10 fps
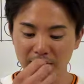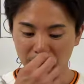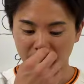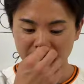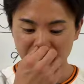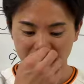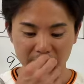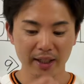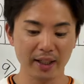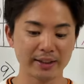ていう感じは
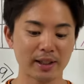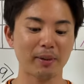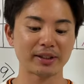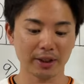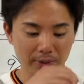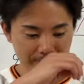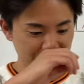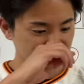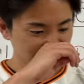ね、えー、してました。